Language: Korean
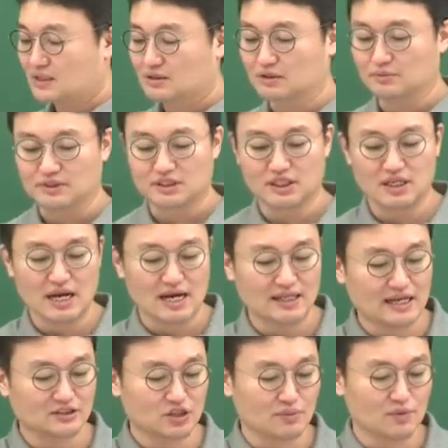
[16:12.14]
그러면 신라에
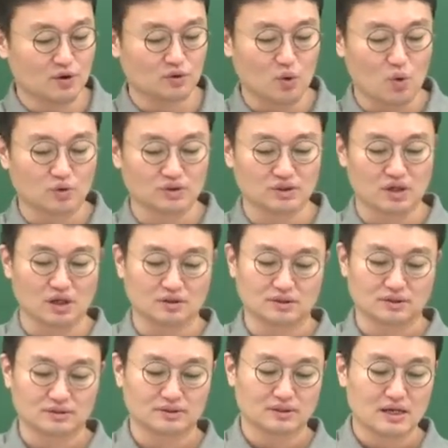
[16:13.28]
대한 설명으로 옳은 것
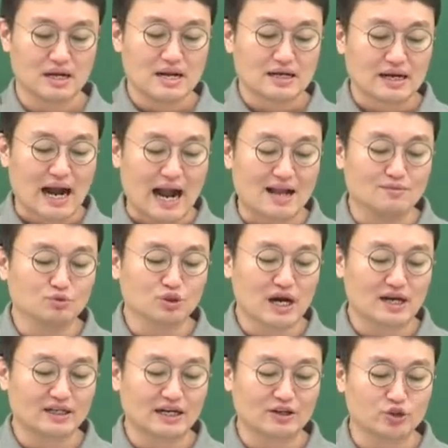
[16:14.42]

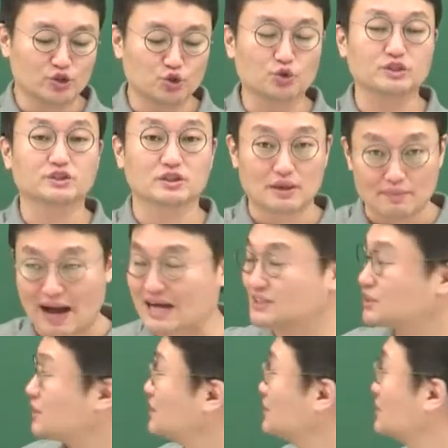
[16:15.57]
갈문왕이랑 귀족이 있었다
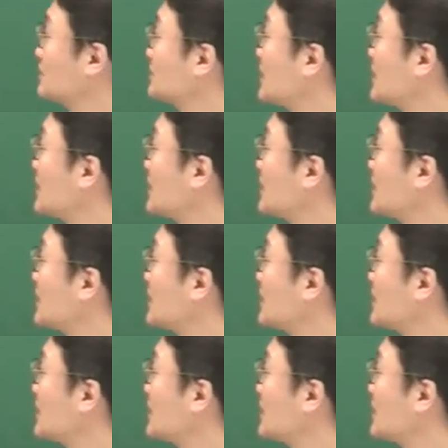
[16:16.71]
맞아요